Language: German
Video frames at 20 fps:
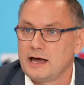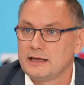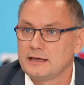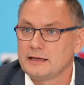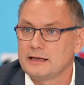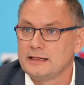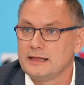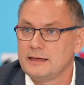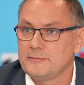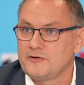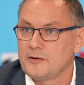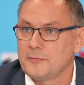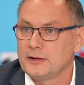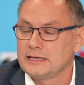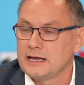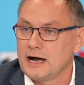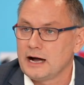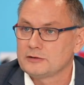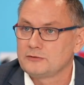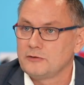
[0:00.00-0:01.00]
eigentlich lebt. Wenn man
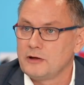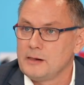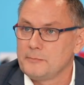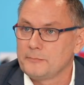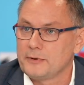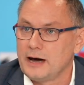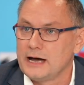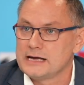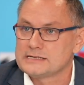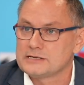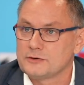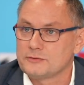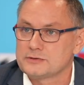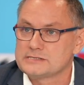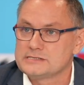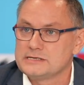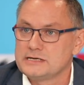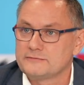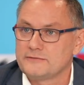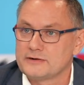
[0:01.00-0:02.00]
die aktuellen Preise auch
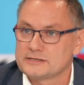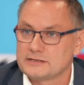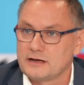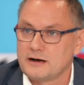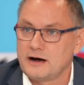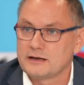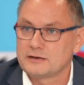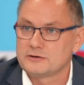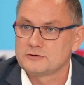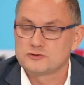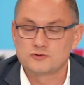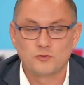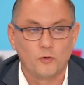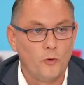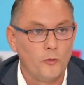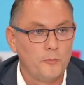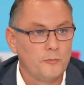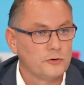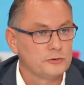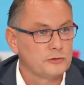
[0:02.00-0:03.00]
sieht, was gerade
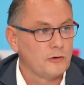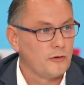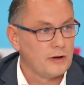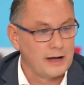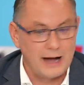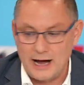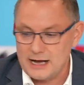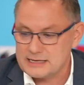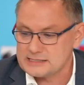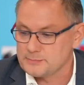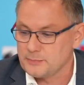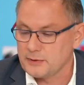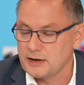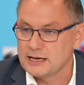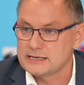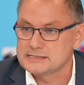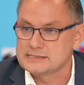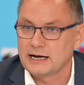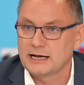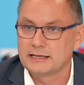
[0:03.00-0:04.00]
Strom- und auch
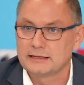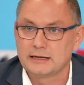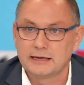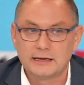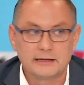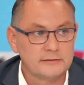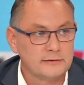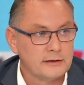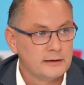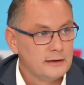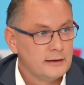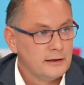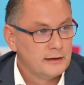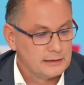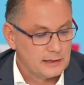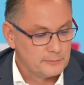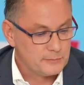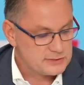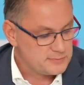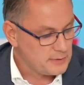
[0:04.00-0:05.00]
Gaspreise angeht,
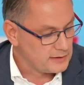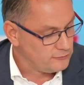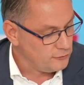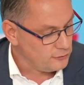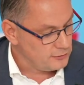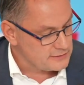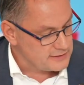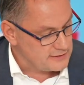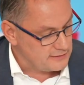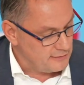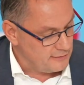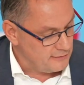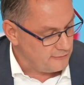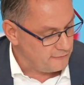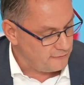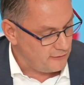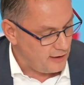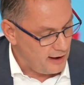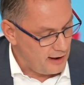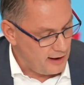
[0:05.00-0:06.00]
dann muss man wirklich äh,
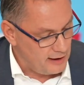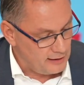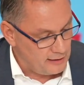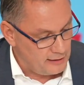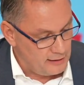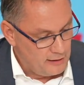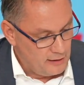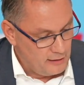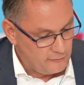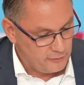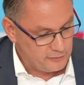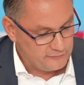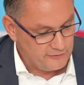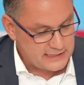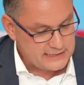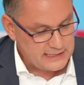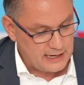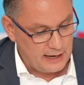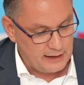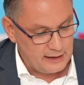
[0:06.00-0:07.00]
fragen, von
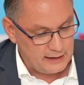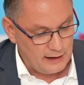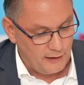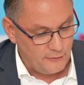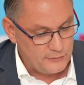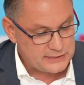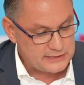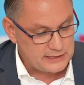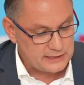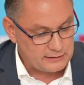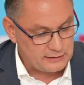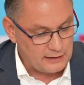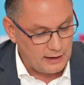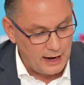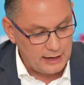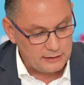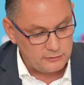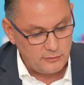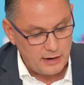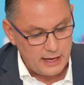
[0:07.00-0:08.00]
was er eigentlich ausgeht.
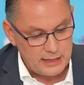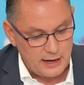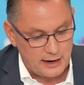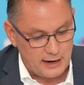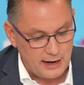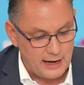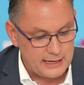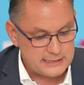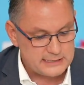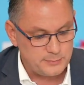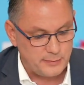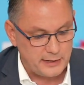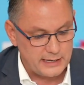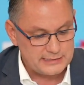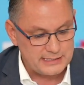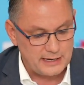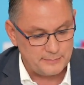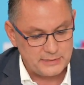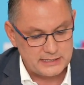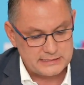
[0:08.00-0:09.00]
Aktueller
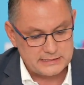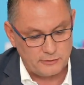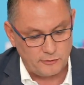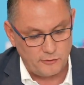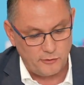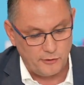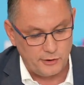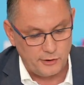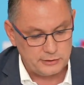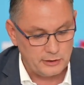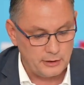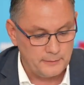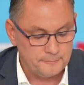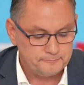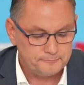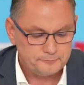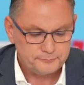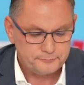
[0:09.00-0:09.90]
Gaspreis, ich habe mir das auch heute